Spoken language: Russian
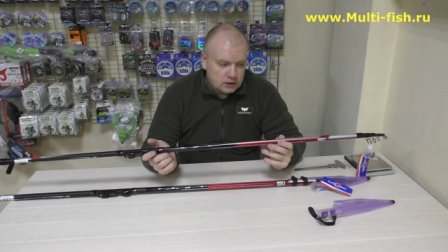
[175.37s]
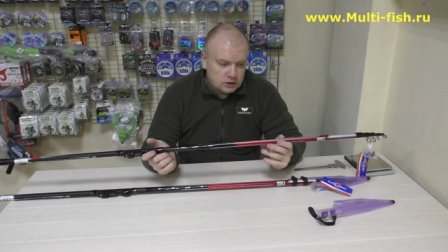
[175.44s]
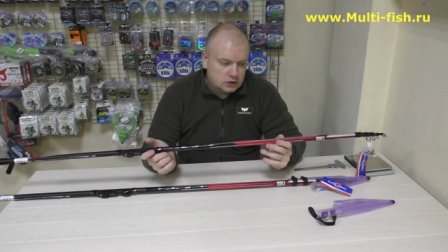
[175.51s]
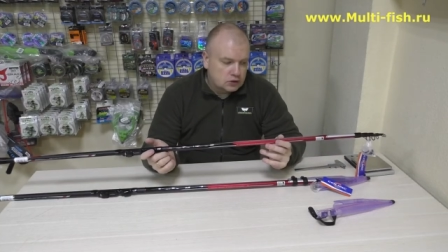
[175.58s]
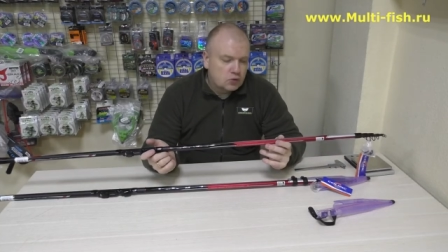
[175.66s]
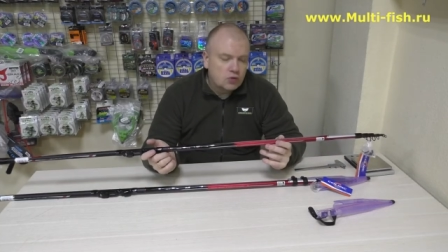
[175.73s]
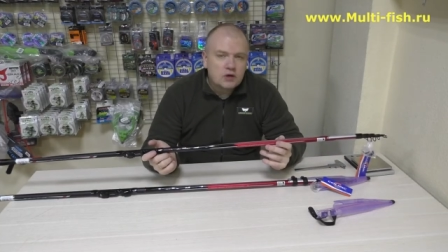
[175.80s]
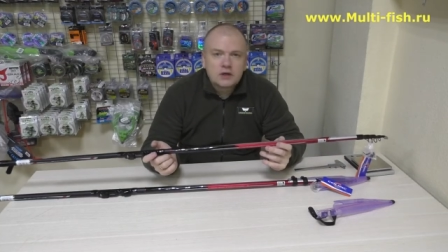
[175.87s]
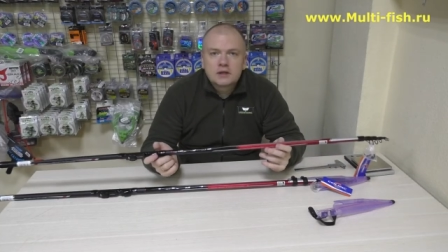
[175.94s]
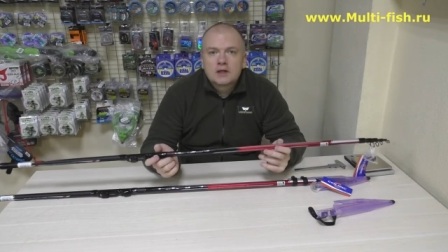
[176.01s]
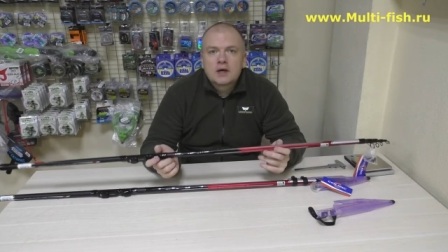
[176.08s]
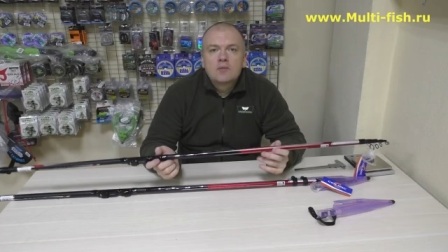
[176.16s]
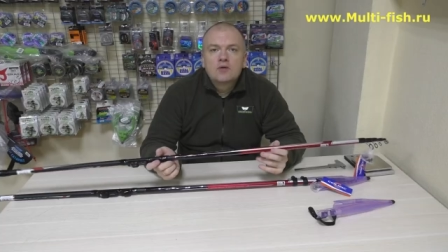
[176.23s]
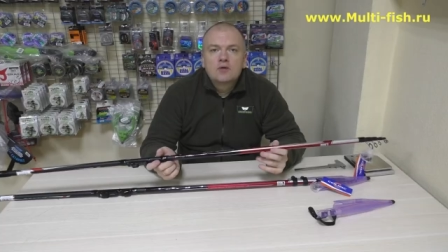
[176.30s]
Сколько
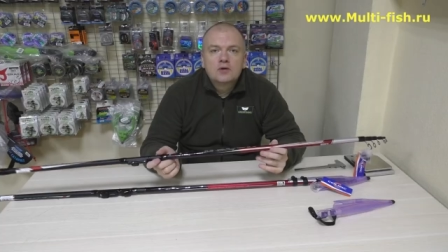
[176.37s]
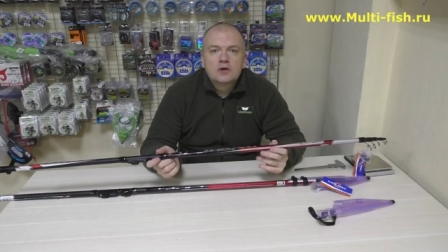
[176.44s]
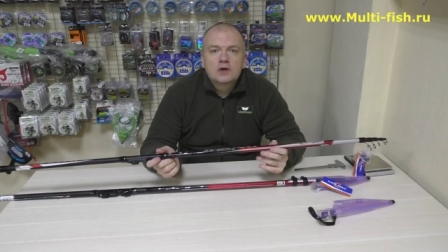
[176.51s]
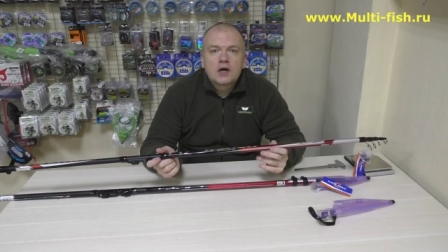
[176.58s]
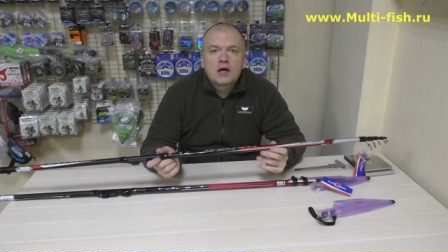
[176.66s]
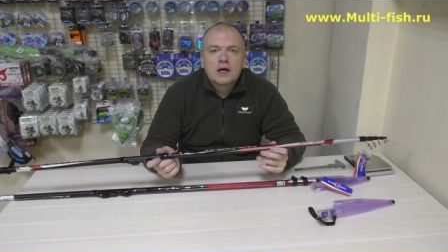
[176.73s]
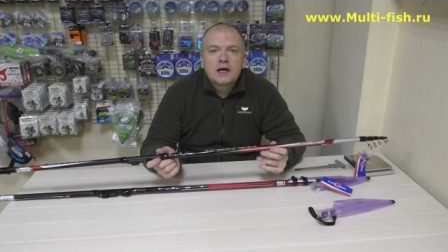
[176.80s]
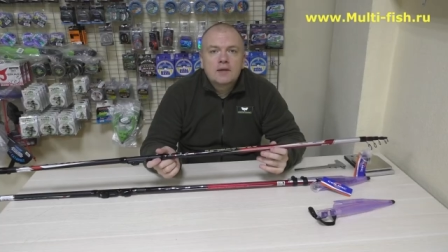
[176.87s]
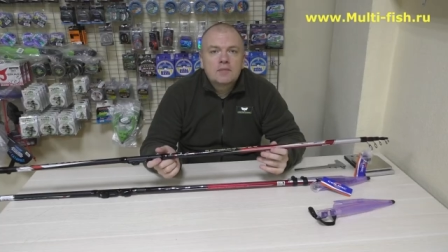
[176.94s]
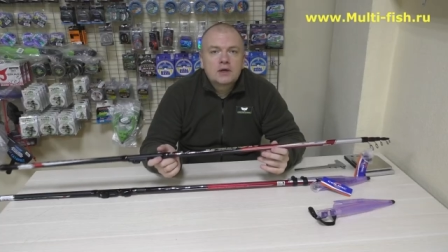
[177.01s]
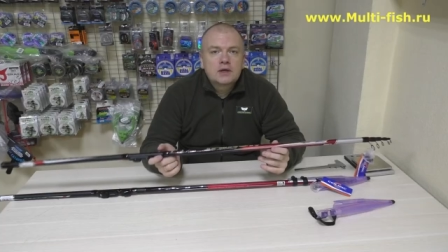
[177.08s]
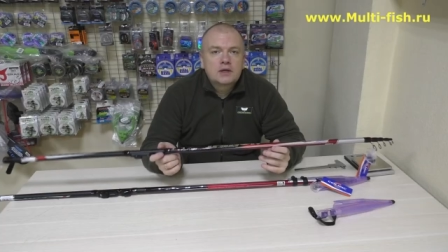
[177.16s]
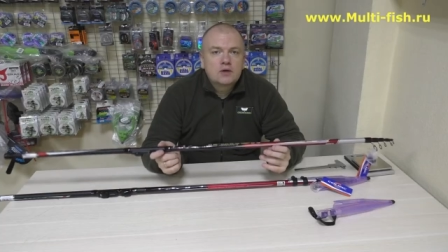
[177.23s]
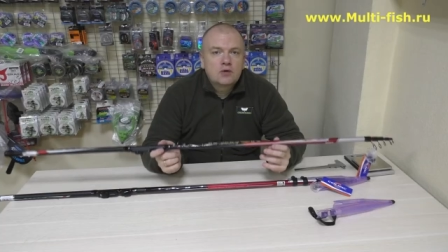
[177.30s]
там, э, какая
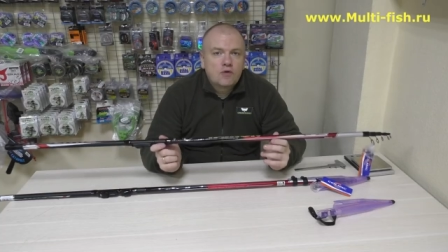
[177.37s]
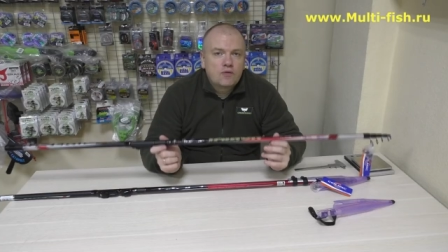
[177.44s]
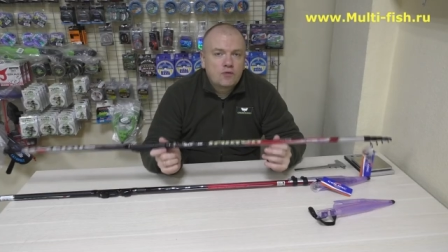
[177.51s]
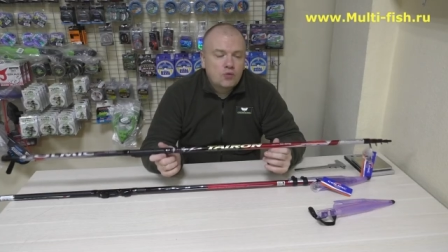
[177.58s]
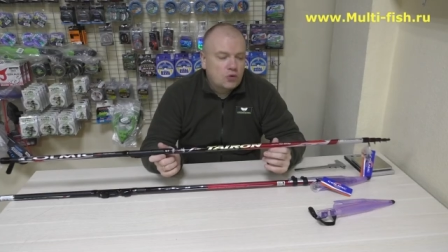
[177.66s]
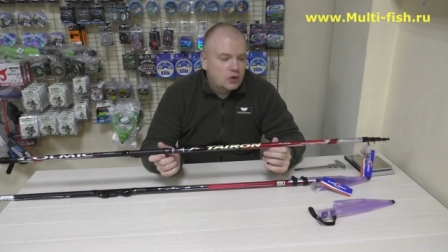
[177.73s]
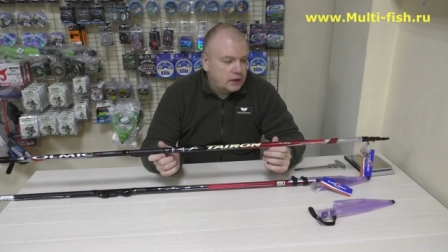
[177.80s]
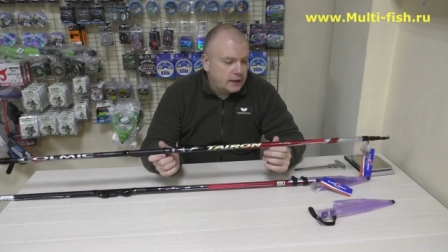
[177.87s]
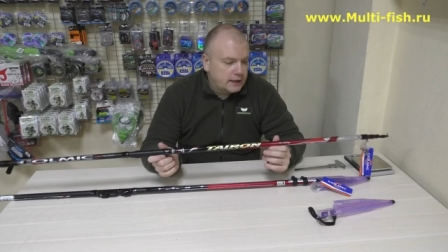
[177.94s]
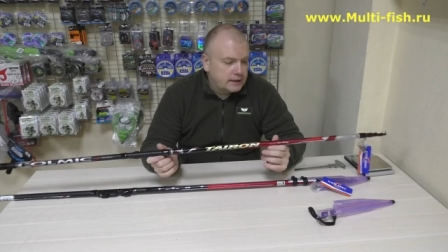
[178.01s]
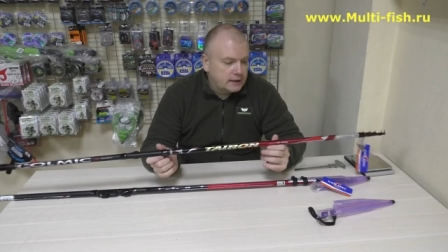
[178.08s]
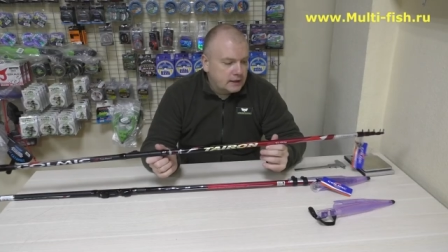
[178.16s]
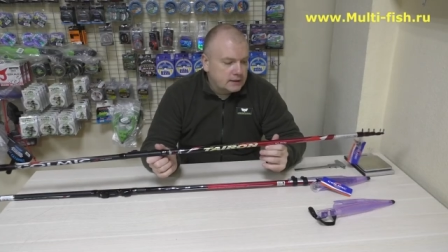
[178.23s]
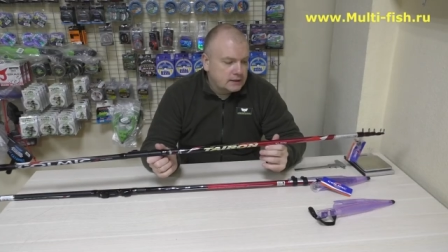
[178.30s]
маркировка угля,
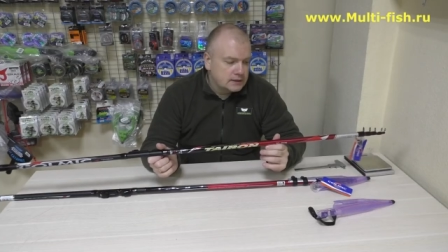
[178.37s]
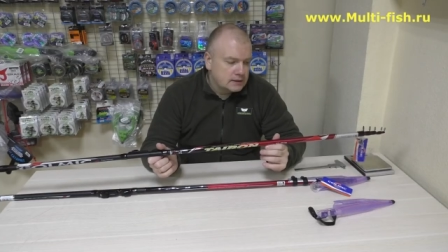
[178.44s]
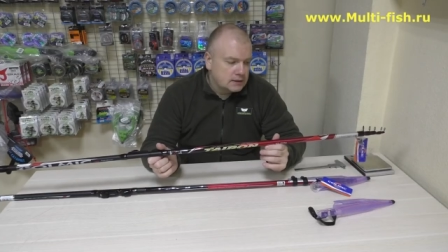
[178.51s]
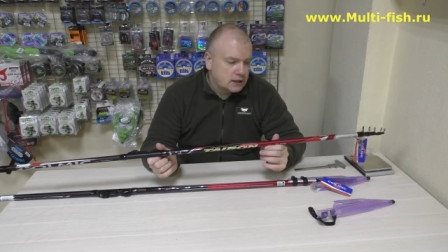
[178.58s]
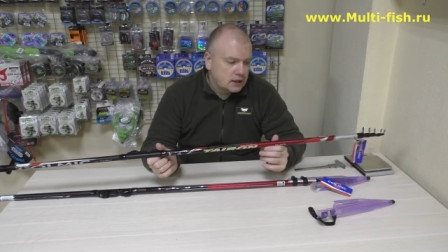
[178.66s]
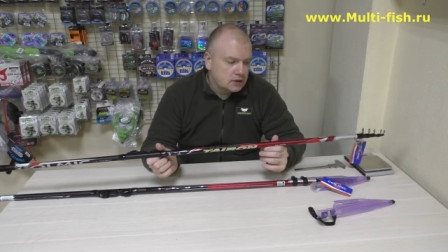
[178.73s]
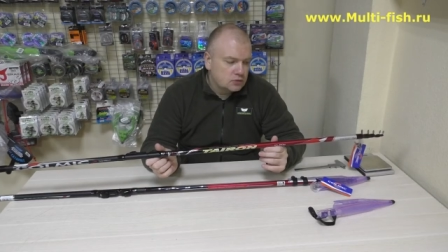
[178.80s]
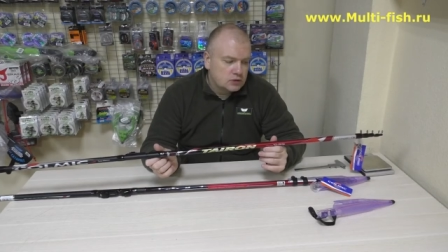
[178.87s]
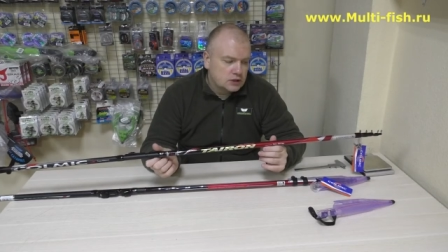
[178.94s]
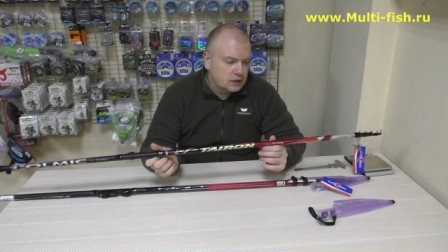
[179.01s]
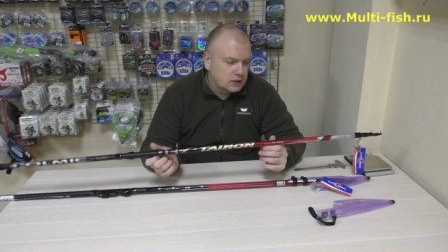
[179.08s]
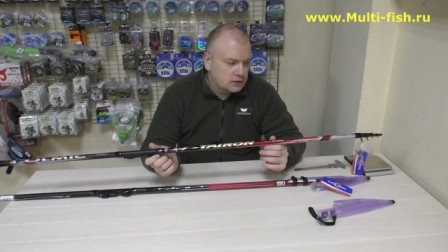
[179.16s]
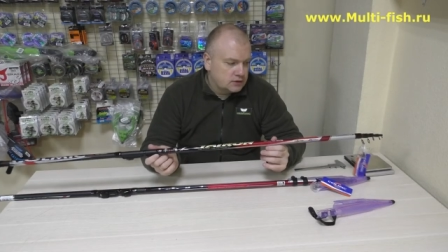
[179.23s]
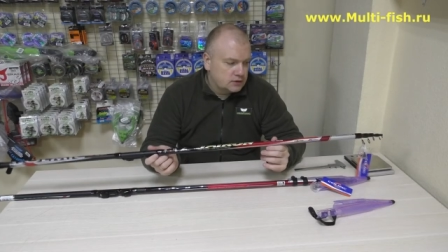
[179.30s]
я не знаю, но,
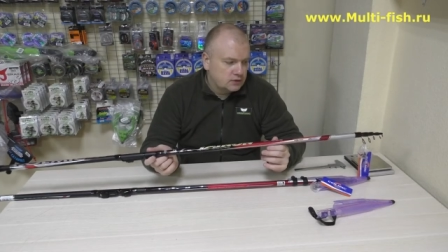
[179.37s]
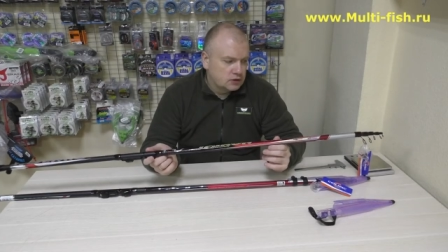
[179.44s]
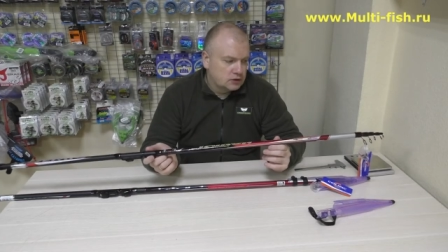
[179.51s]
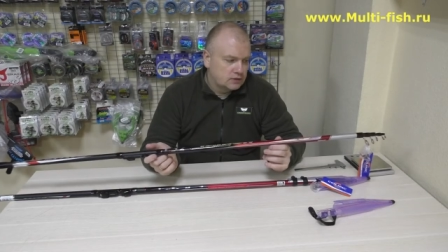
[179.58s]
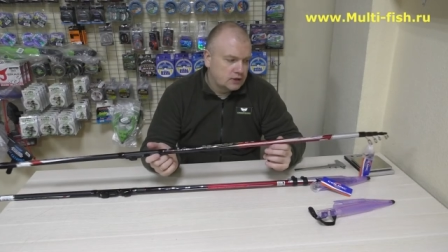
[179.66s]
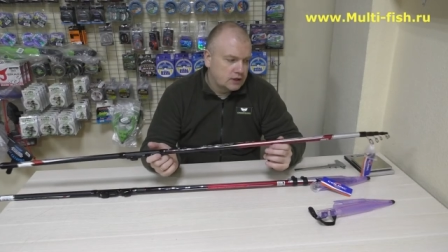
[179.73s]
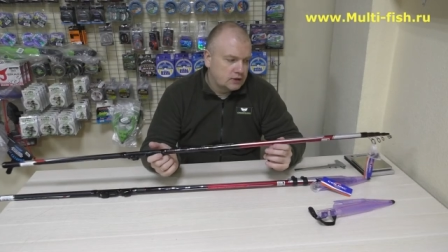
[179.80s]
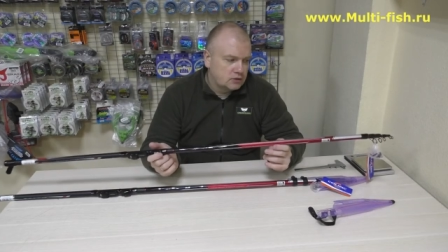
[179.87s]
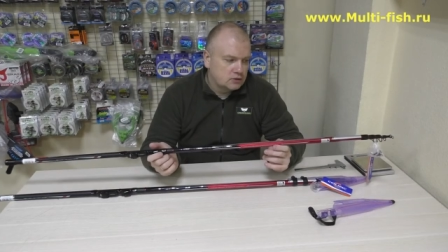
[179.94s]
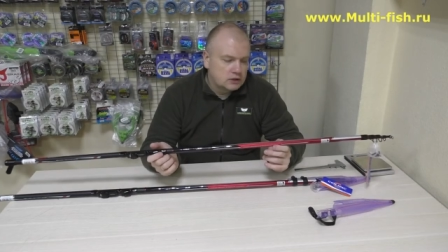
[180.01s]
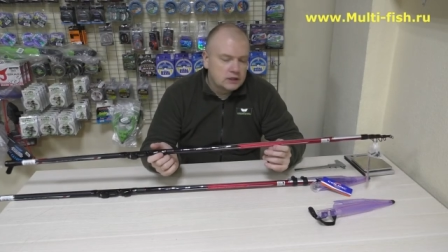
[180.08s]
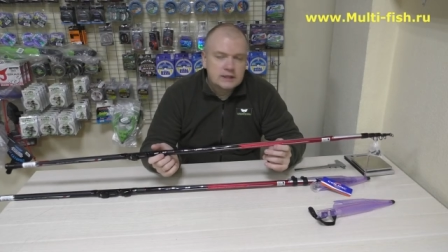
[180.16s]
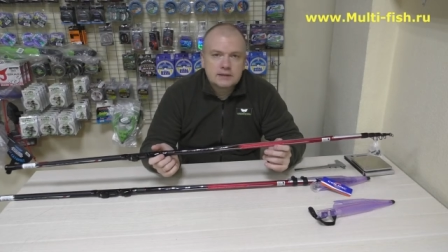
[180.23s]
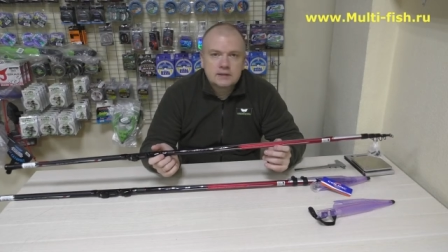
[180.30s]
скорее всего, это в районе
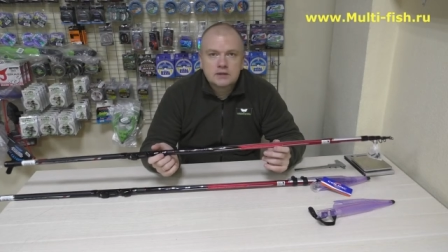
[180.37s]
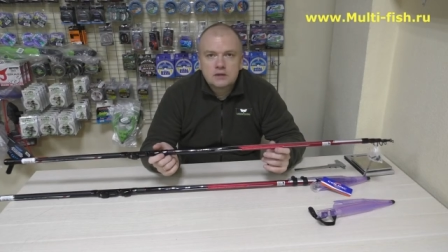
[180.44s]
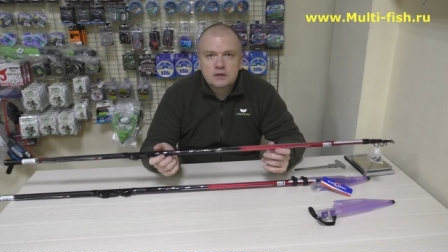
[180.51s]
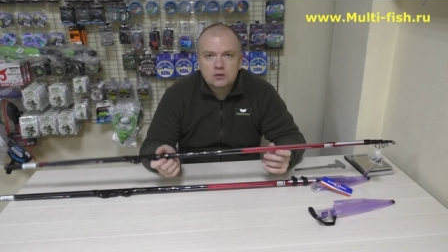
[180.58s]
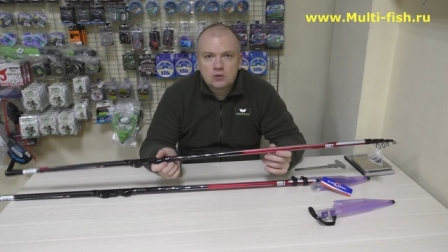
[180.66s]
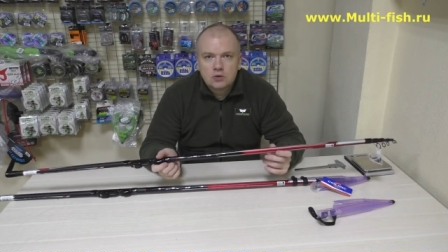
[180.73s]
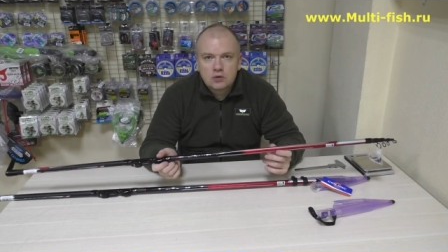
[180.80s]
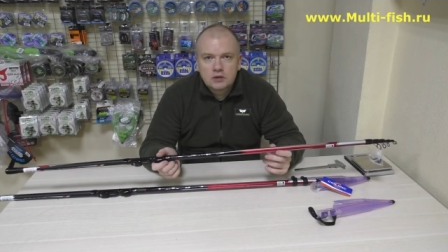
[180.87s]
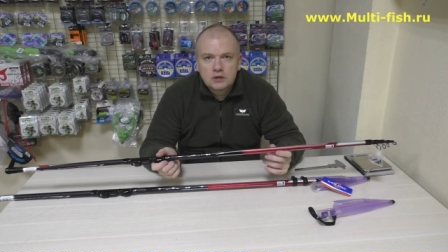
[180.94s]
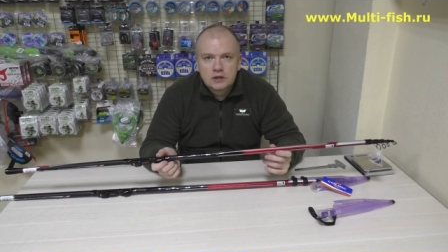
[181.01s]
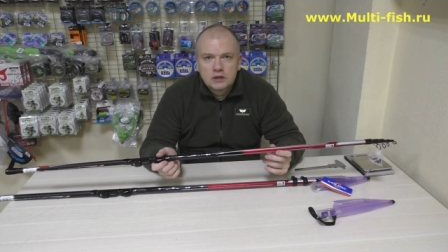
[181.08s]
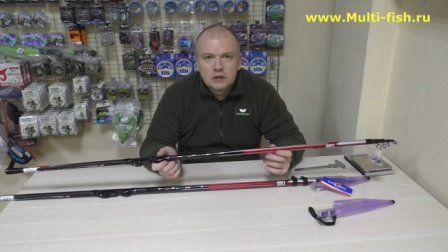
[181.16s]
30 тонн.